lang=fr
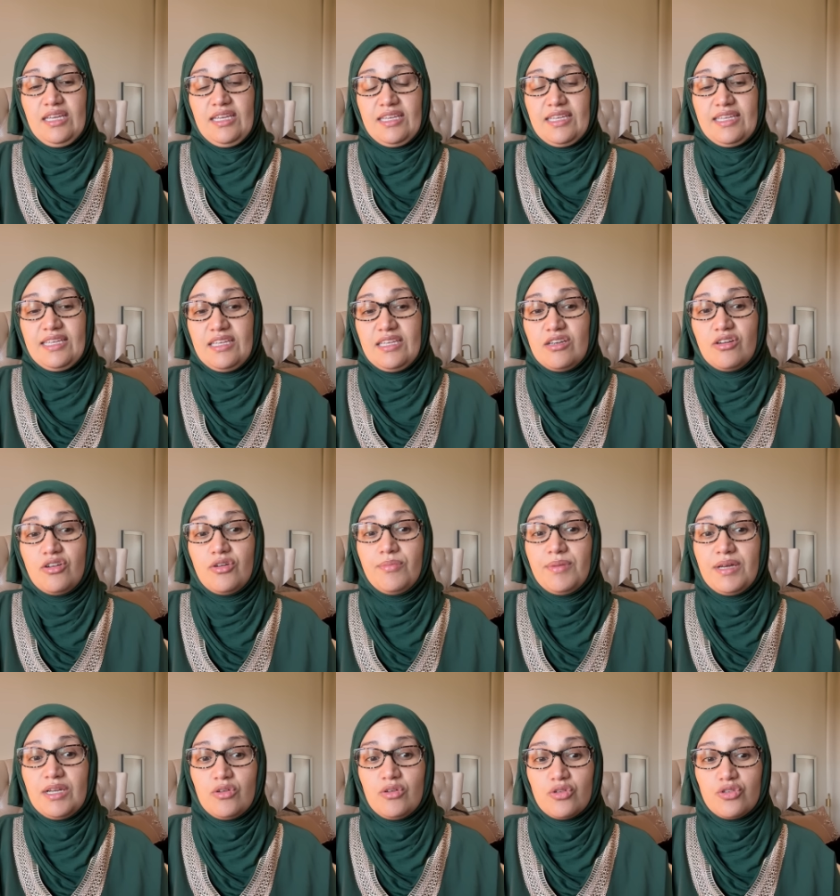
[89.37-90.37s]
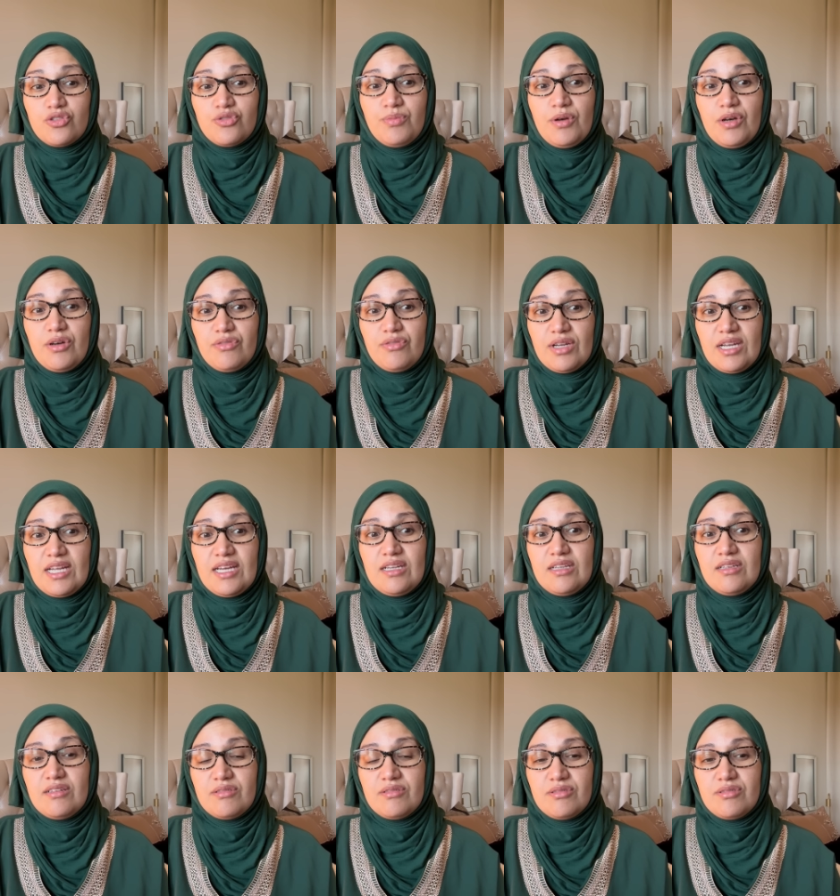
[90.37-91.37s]
Et euh, malheureusement, voilà,
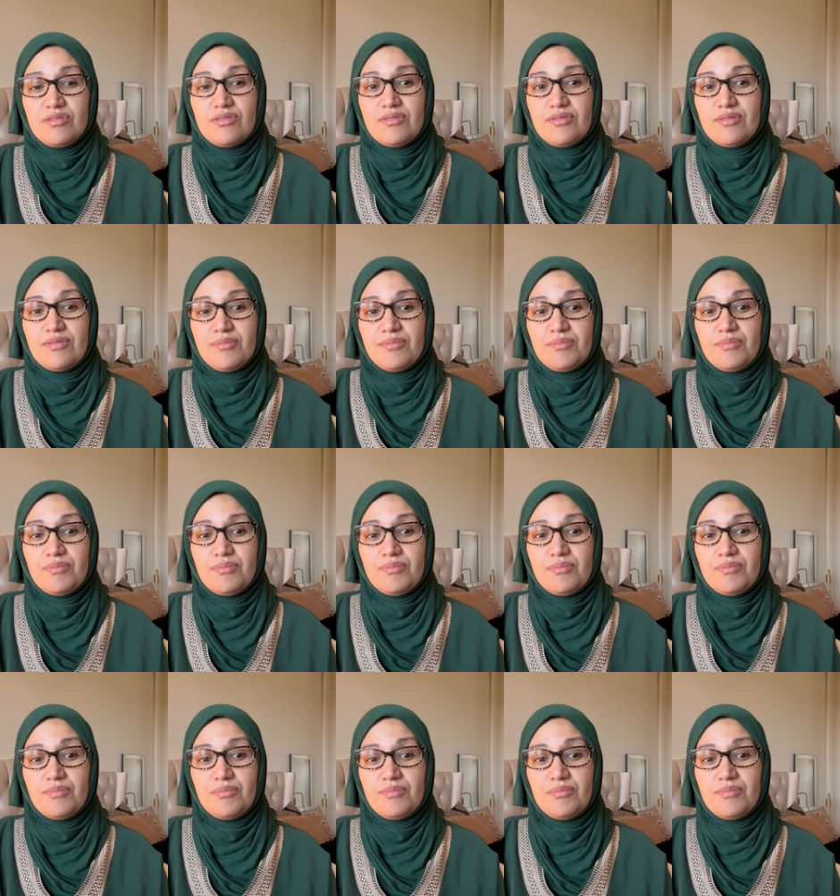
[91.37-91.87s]
euh,